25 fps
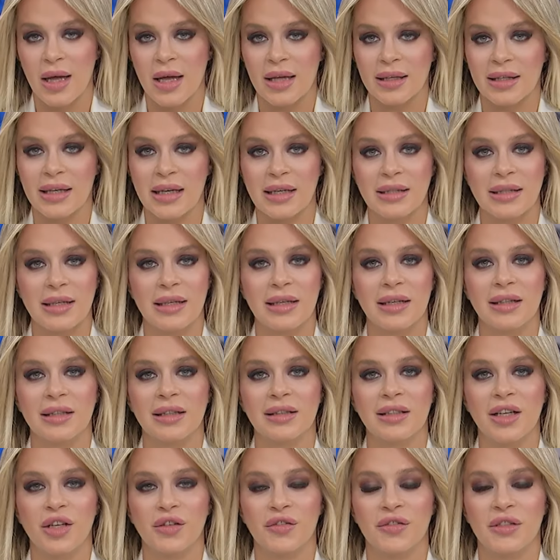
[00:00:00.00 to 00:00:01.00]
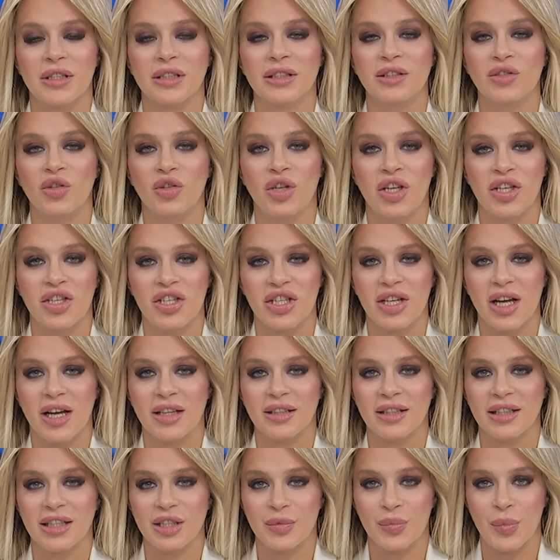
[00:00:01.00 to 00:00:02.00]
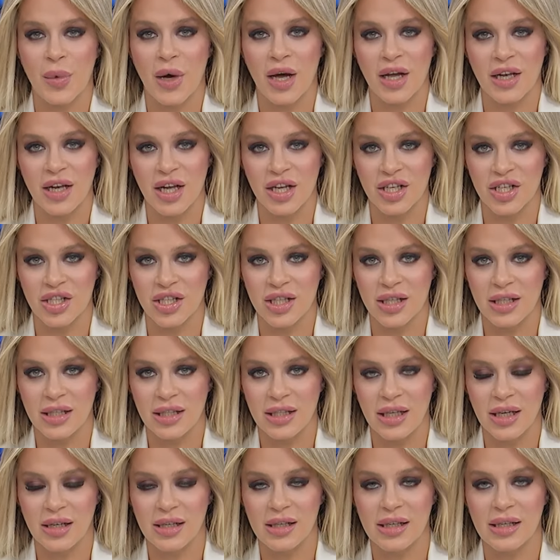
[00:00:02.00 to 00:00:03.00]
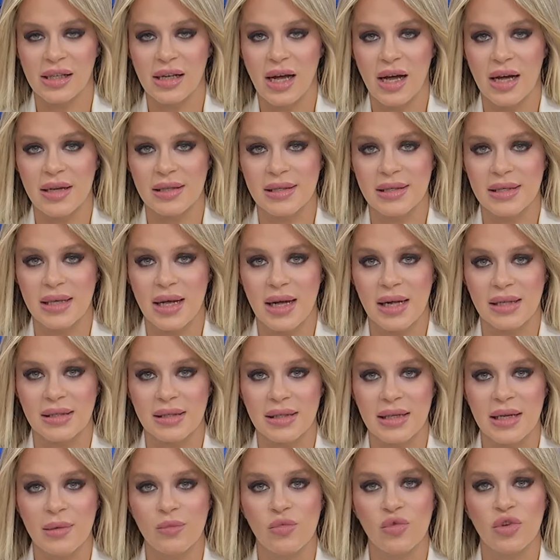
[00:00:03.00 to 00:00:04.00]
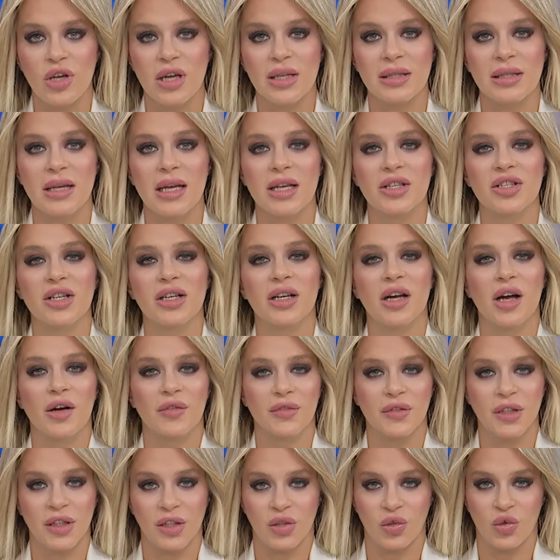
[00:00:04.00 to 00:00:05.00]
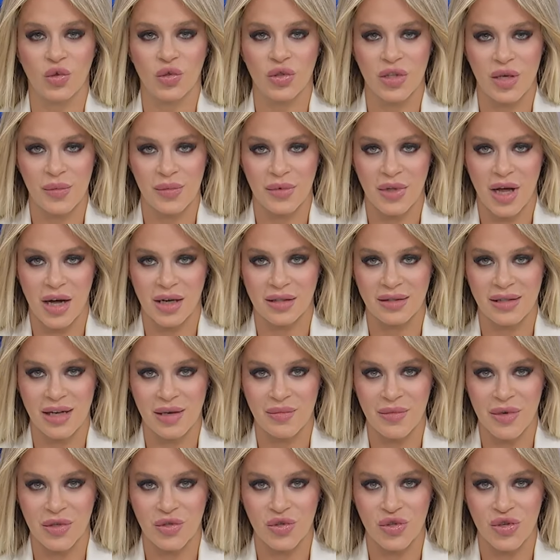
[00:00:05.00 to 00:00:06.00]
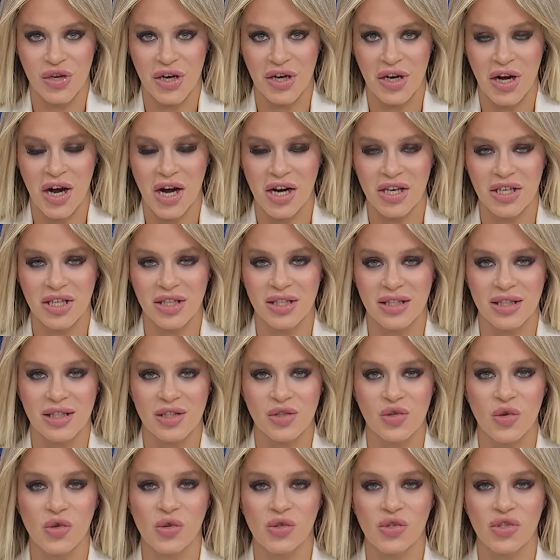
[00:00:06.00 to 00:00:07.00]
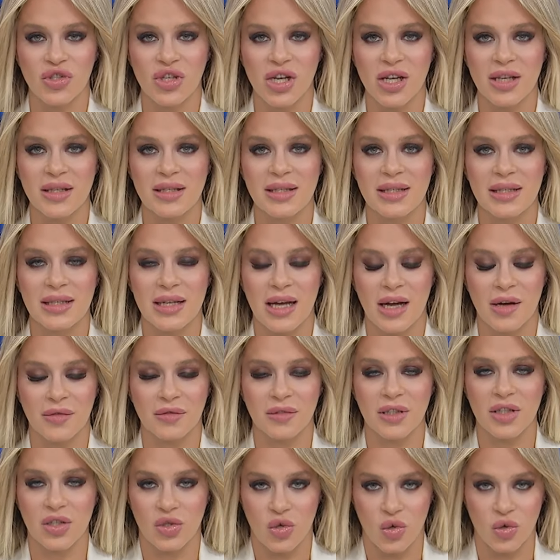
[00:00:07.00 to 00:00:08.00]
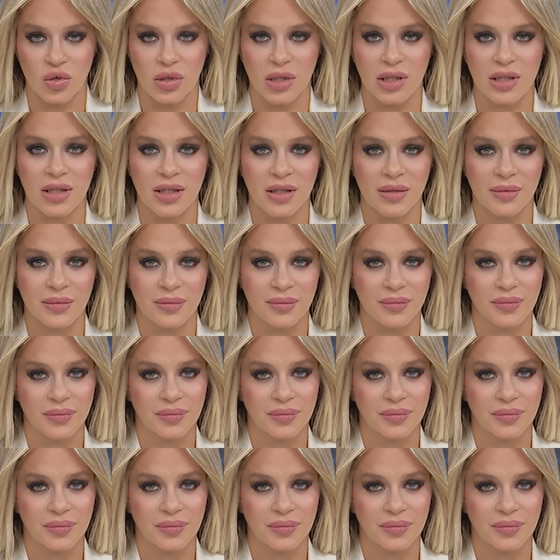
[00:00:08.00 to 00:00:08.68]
Geride kalan haftanın öne çıkanlarını paylaştık. Yarın yine aynı saatte bu kez gelecek haftanın gündemini aktarmak üzere karşınızda olacağız. İyi hafta sonları.